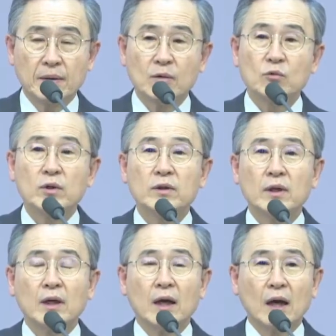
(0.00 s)
우리는
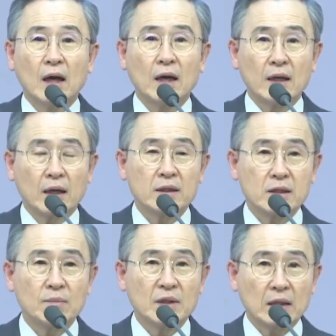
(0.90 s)
아 내가
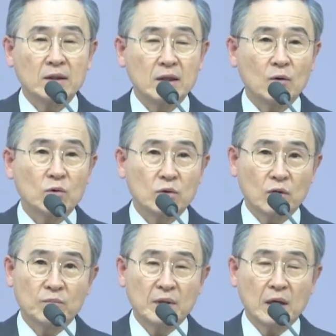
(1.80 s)
참 따뜻하고
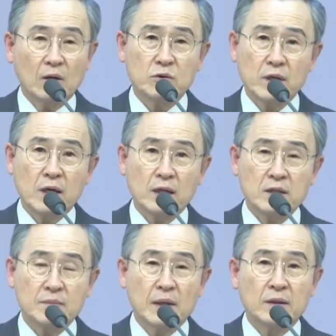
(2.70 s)
뜨겁다라고
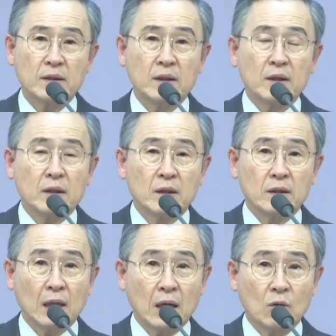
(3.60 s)
생각하지만
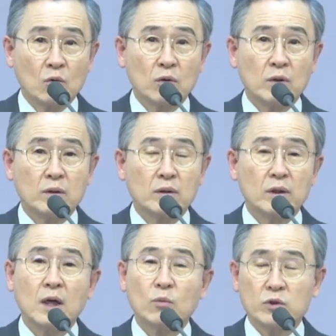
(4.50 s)
난로를
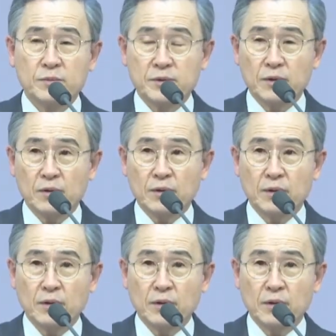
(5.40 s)
떠나 보십시오.